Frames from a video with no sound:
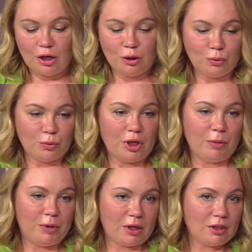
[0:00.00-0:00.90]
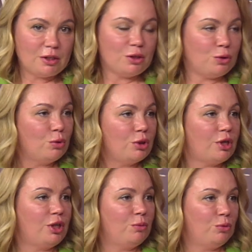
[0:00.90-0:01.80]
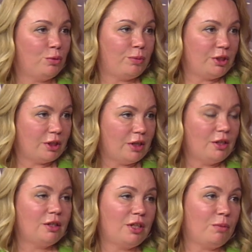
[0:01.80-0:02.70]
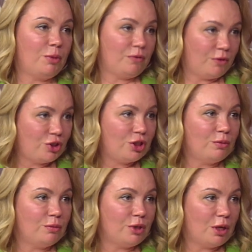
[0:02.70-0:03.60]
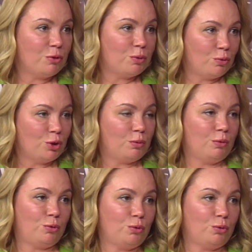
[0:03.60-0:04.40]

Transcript: Ну, и операции, с другой стороны, будут происходить, да, привычным нам способом.